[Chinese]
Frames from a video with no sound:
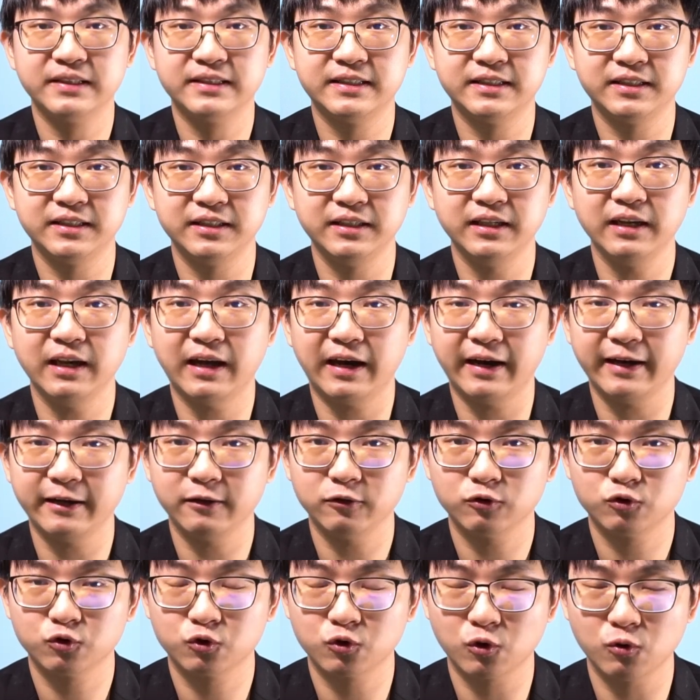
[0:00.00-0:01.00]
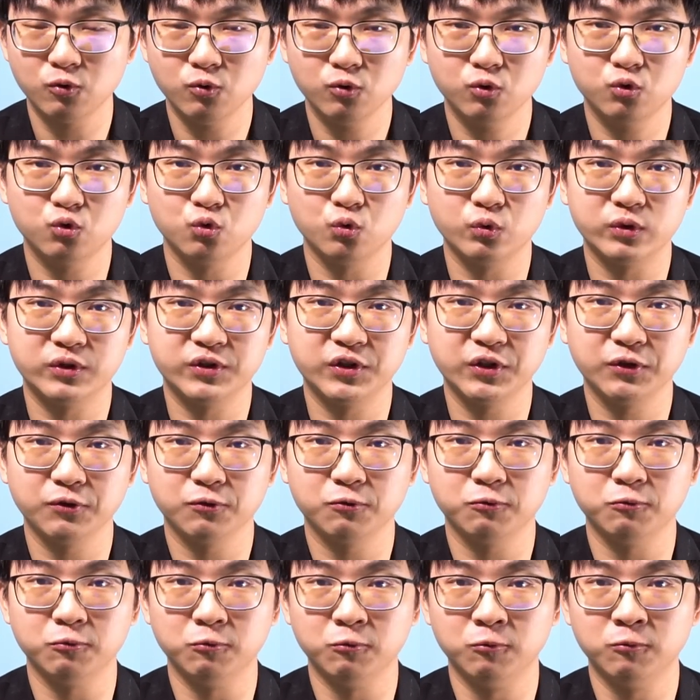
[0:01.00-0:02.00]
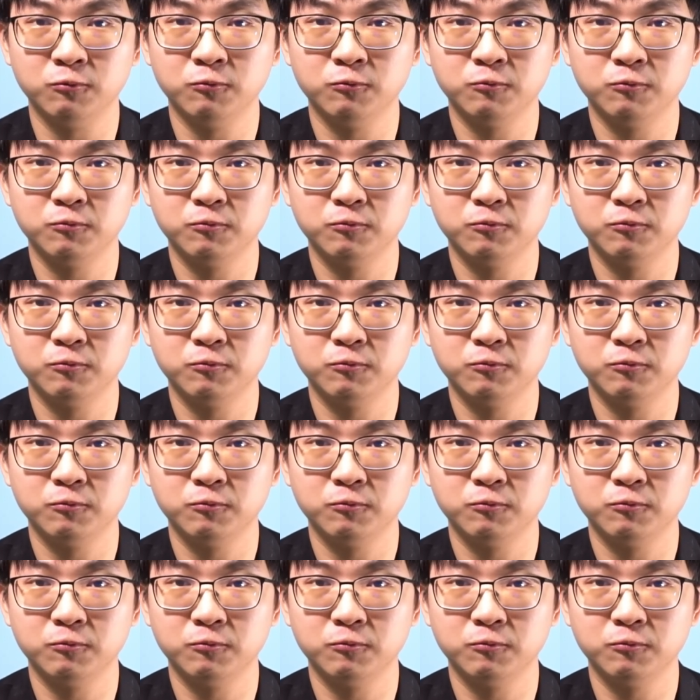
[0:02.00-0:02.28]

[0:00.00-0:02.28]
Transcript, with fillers: 齐来宗主信徒，